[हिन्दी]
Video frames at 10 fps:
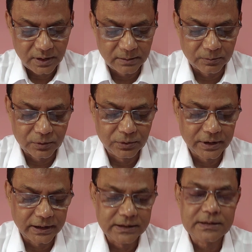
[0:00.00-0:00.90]
हमको
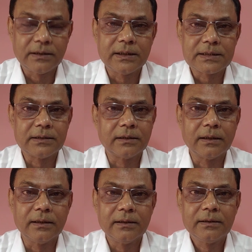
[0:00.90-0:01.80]
हरी से लज्जत
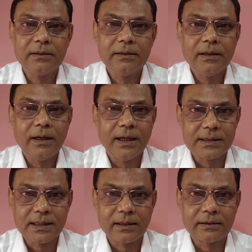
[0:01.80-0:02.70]

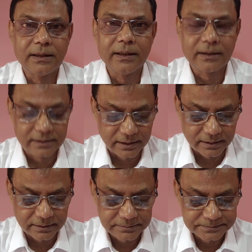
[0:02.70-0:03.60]
आज़ार देख कर